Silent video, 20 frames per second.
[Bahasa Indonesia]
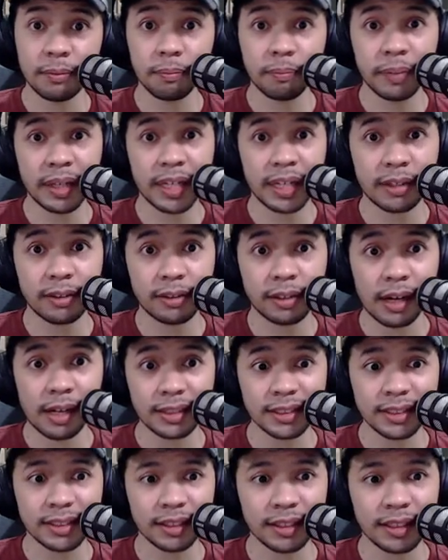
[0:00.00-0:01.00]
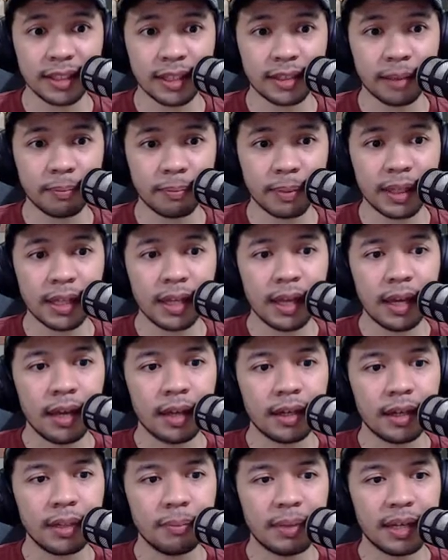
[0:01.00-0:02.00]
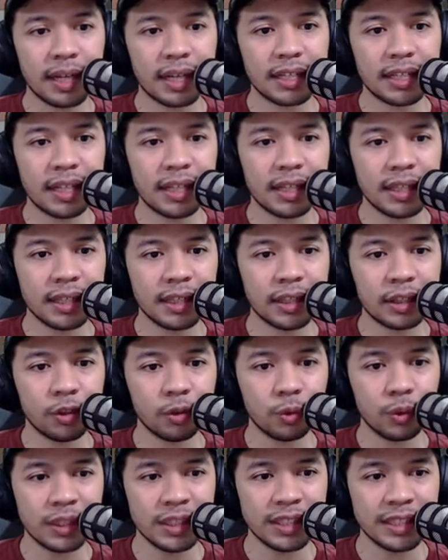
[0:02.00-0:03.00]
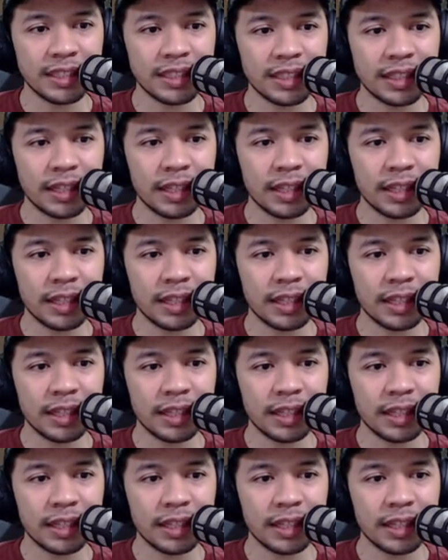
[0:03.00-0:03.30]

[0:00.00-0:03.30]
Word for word: Minion Rush gitu ya, tapi dibikin jadi 2D.